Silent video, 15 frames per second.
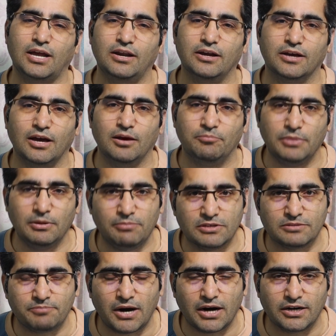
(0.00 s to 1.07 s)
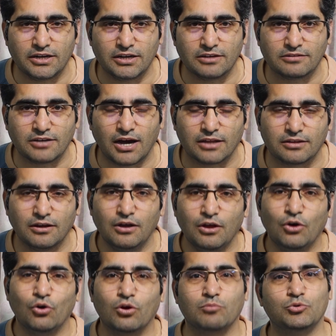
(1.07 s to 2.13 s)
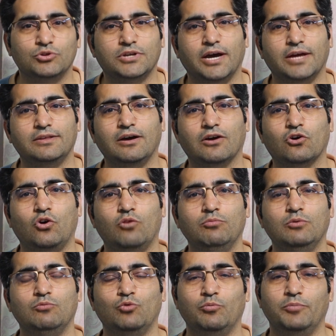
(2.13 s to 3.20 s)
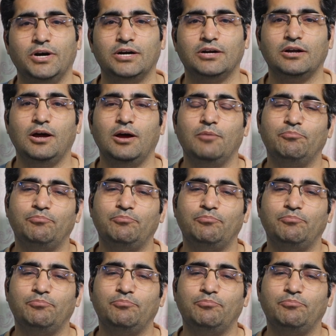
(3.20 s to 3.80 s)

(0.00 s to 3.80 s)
ताल्लुक है पीपल्स पार्टी के साथ और मुतहदा कौमी मूवमेंट